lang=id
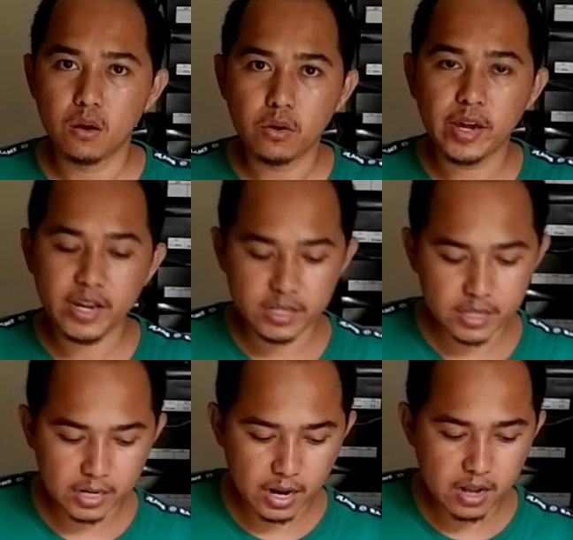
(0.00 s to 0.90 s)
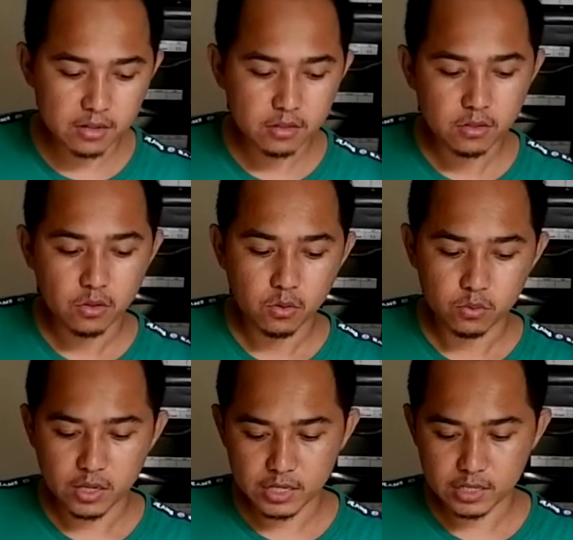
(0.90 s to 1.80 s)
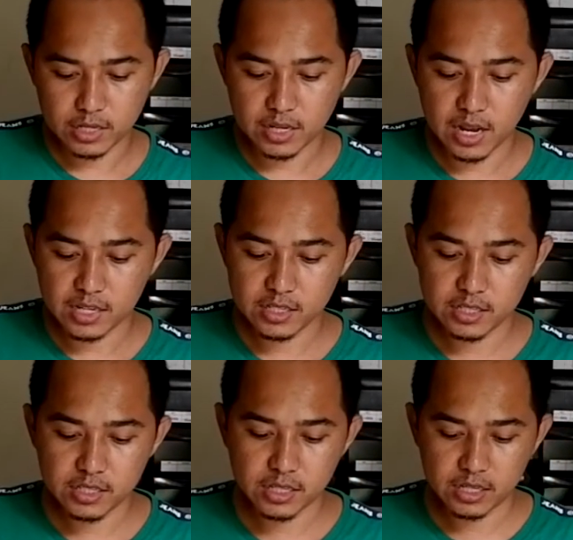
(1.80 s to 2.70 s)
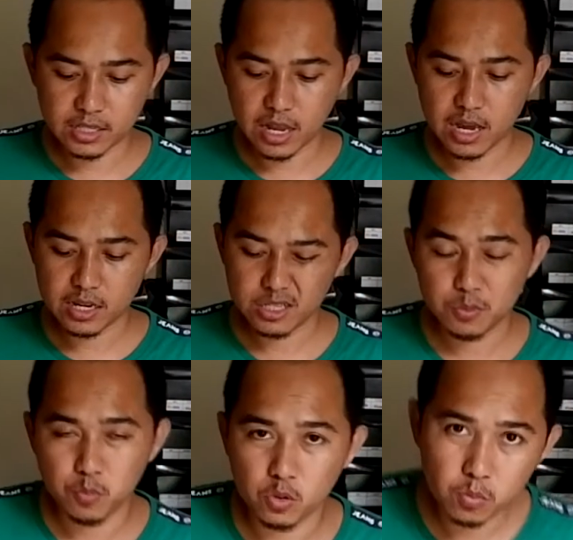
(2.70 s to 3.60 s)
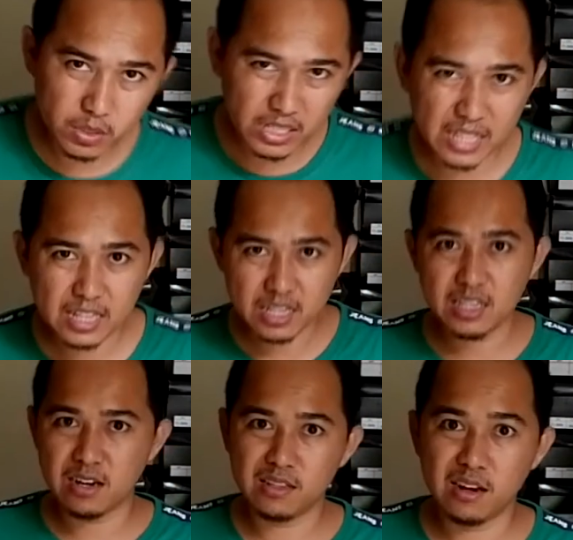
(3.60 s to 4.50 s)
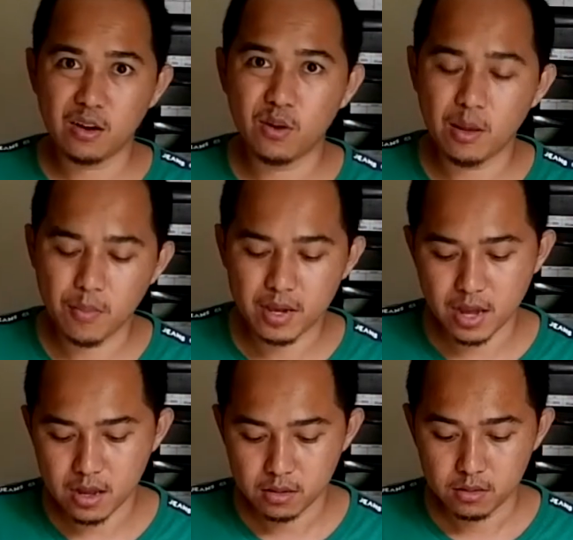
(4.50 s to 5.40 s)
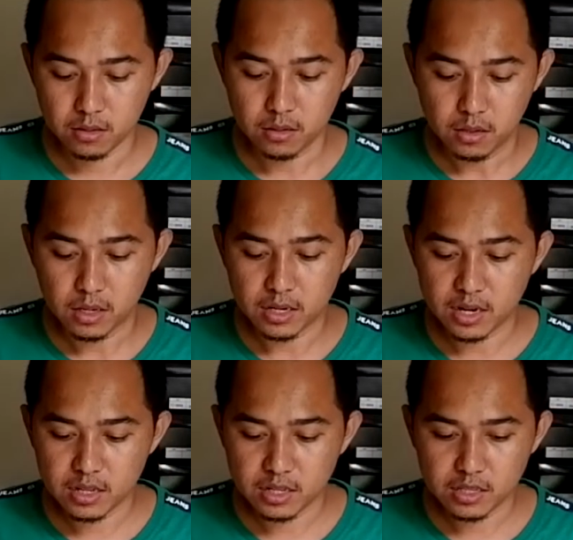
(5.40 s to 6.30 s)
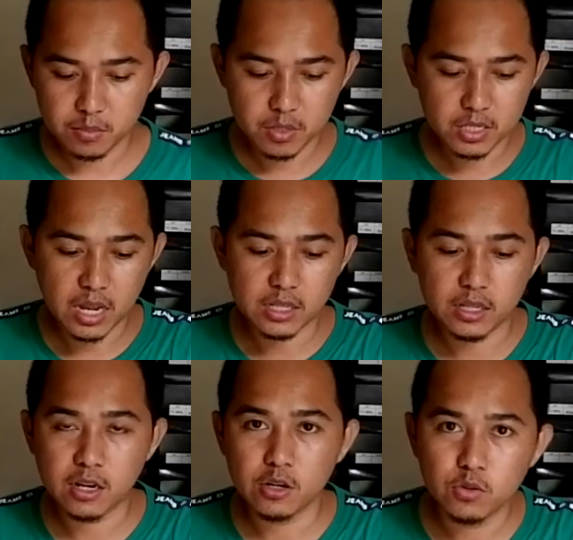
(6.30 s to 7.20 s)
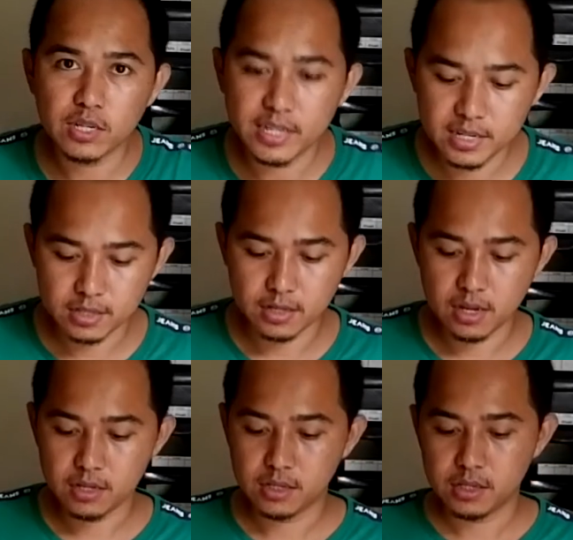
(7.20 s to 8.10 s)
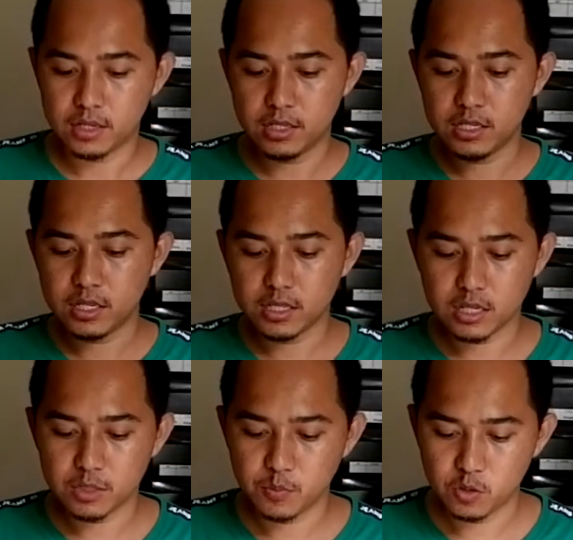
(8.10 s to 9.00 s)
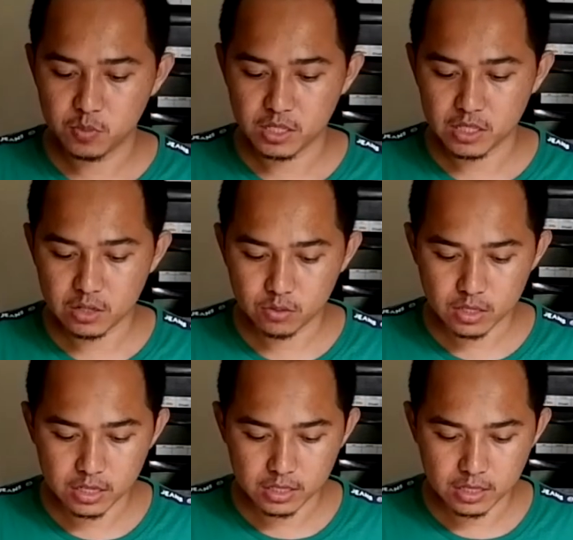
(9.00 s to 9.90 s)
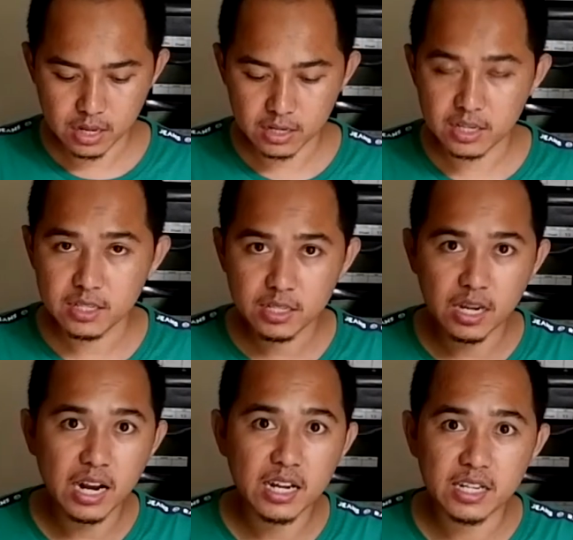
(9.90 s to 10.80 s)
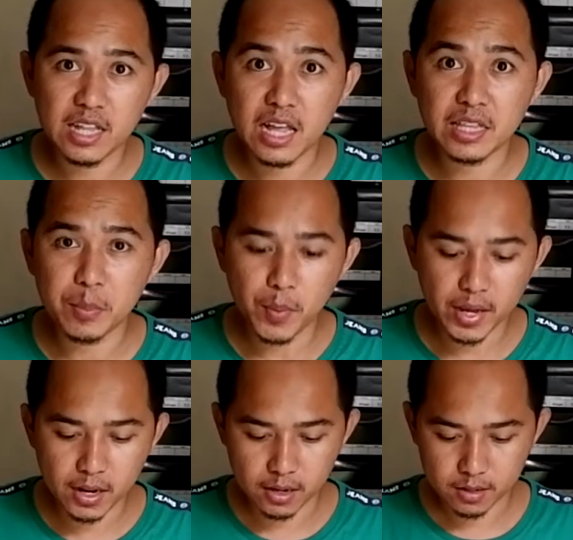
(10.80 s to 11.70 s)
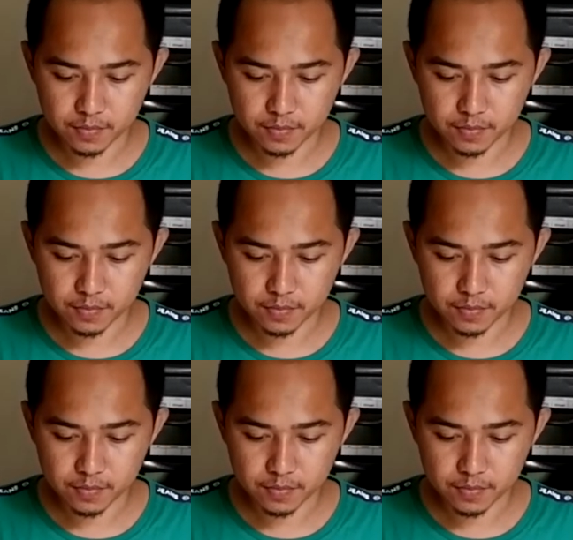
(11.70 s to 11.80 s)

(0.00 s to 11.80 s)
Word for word: oke sekarang udah saya tinggalin ini sekitar 10 menitan ya jangan terlalu lama ya karena nanti bisa terlalu kering ya ini sekitar 10 menitan udah saya tinggalin sekarang kita tempel